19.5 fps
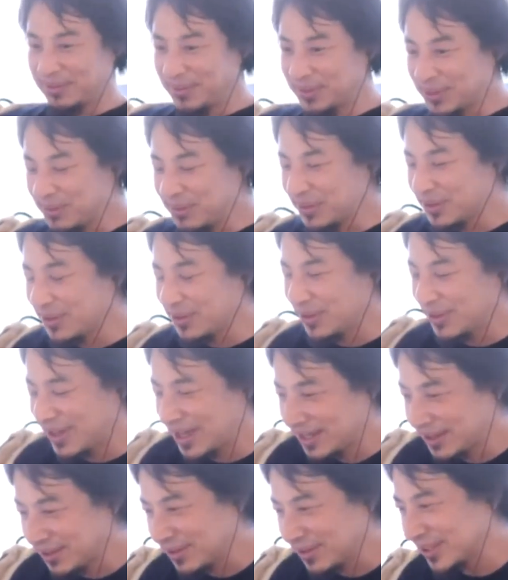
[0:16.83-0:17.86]
もともと、
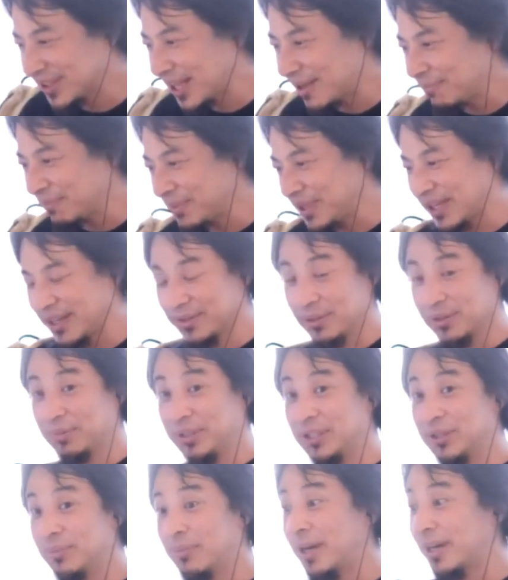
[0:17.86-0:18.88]
あの、ザンビアの
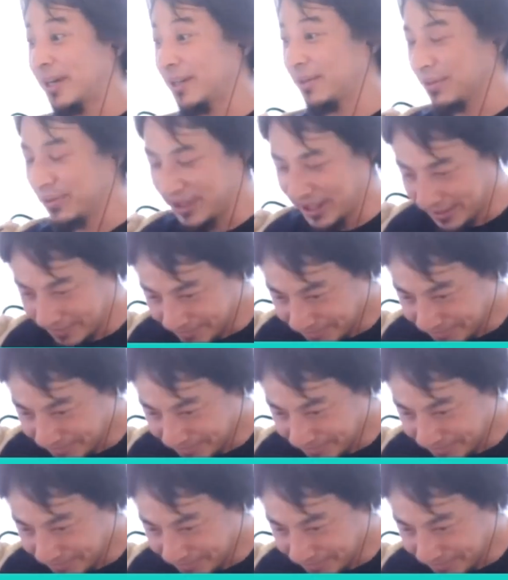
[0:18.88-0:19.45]
ミートマーケットで、